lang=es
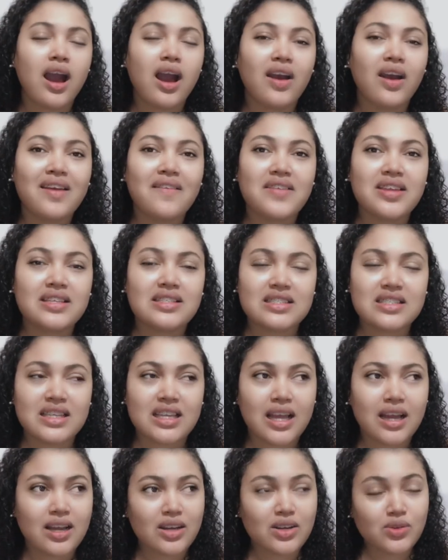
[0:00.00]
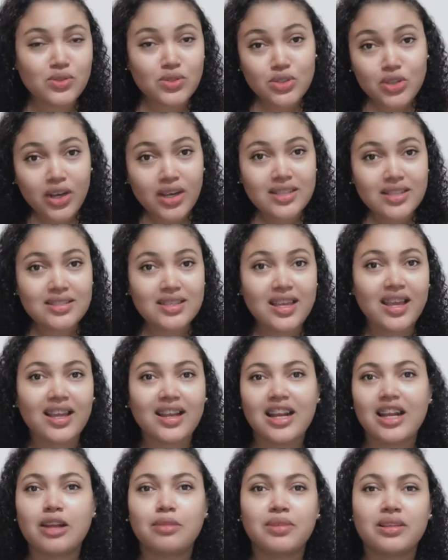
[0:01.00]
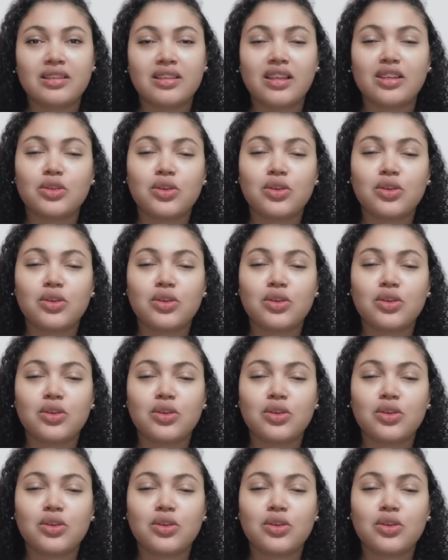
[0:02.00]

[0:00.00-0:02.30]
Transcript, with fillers: Ahora bien chica, yo les dije claramente